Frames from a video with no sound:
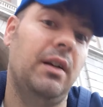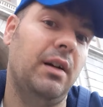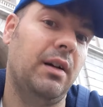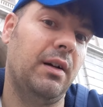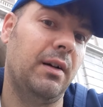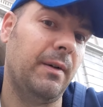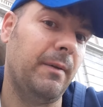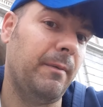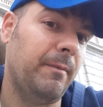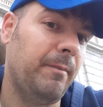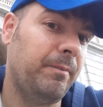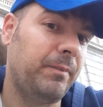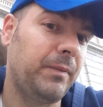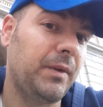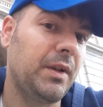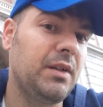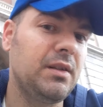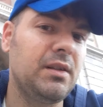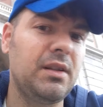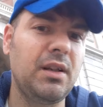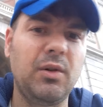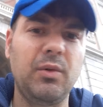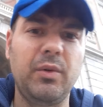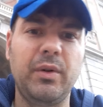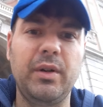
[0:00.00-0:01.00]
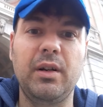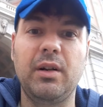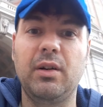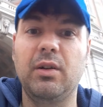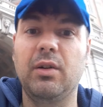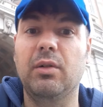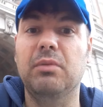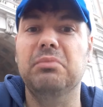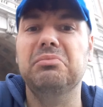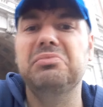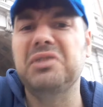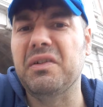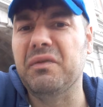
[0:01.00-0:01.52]
a
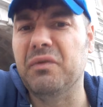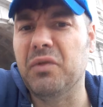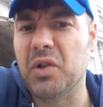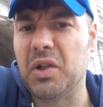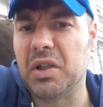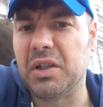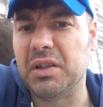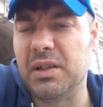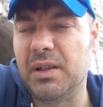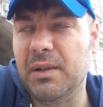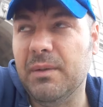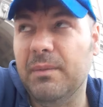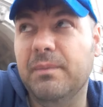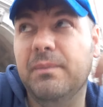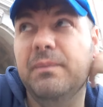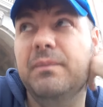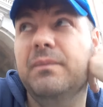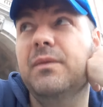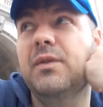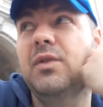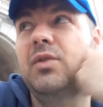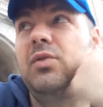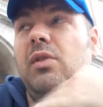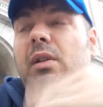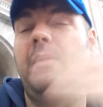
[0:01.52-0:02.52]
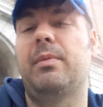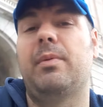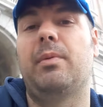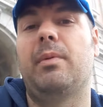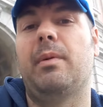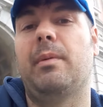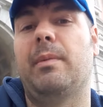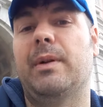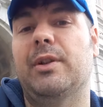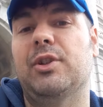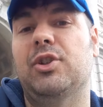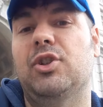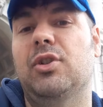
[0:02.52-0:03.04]
seguirlo se volete sulla propria
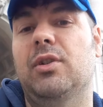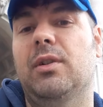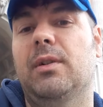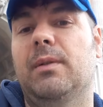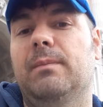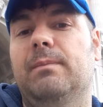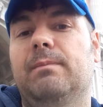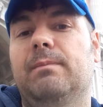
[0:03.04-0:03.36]
pagina.